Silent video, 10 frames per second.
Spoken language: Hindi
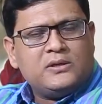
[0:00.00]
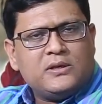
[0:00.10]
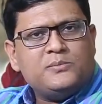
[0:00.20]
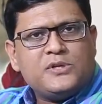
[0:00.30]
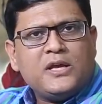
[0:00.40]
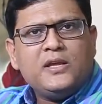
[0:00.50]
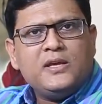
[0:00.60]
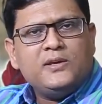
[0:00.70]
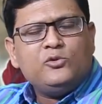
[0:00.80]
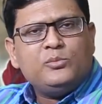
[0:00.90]
कर्मचारी
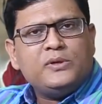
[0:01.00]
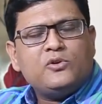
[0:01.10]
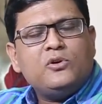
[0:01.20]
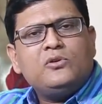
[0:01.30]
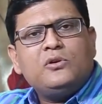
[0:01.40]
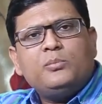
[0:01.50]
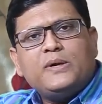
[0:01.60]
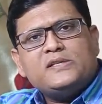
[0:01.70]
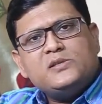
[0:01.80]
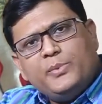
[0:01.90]
हैं उनमें कौन कौन
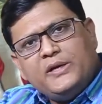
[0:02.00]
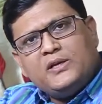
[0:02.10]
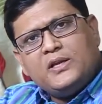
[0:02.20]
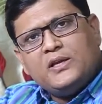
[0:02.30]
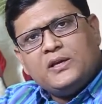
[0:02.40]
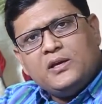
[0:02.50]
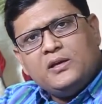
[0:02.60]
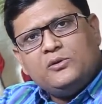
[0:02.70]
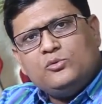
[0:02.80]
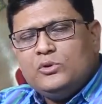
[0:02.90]
पार्टिसिपेट करेगा
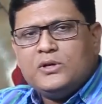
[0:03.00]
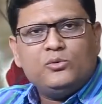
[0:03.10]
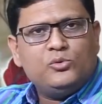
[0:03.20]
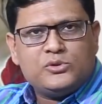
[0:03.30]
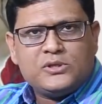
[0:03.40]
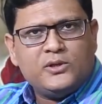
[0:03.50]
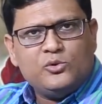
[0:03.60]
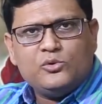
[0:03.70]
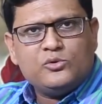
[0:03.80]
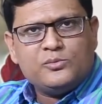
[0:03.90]
उनका वो
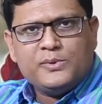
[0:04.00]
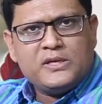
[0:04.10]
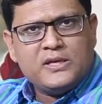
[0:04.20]
सहयोग उसमें